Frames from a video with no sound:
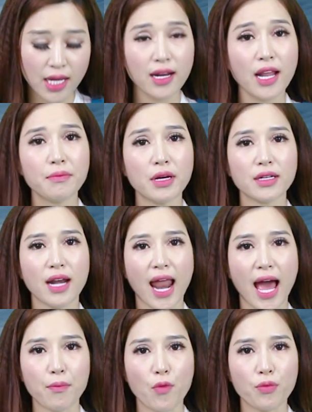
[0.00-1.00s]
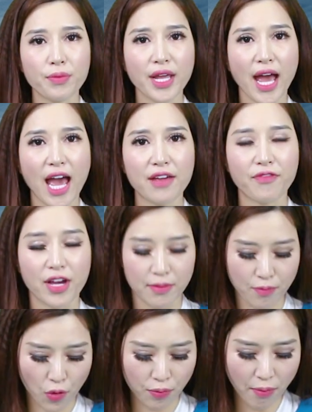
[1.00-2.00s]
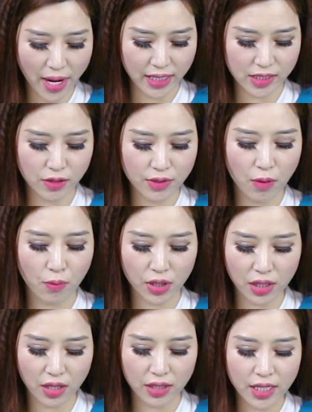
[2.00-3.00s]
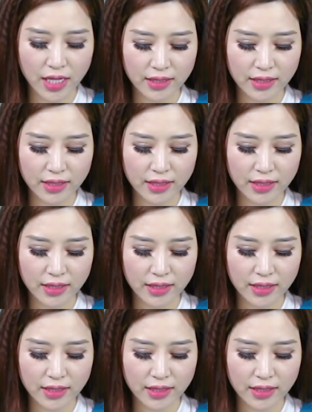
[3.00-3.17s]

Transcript: lên mức là 42,47 triệu đồng một lượng